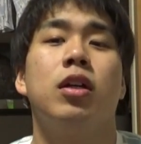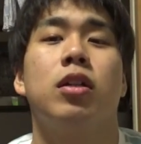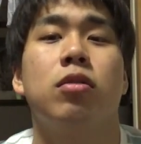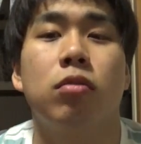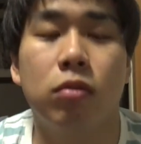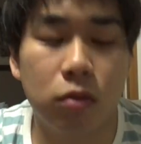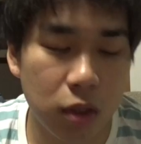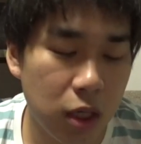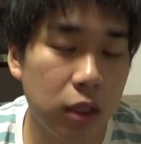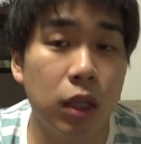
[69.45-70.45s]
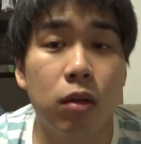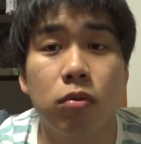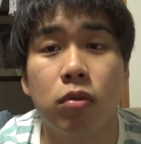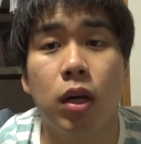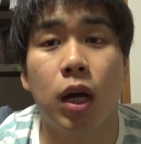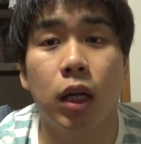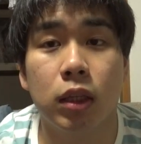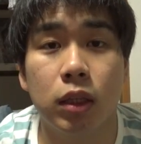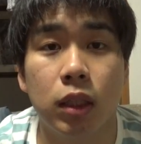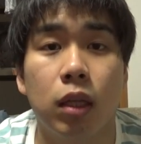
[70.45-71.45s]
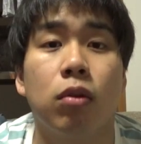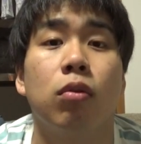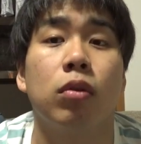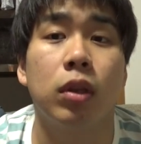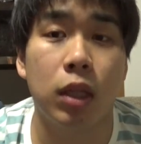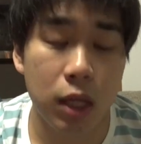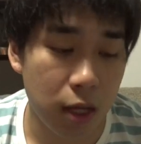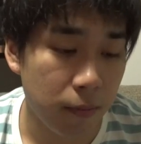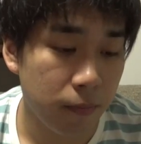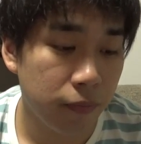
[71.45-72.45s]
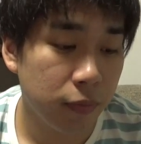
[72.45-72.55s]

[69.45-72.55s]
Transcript: でちょっと聞きたいことがあったので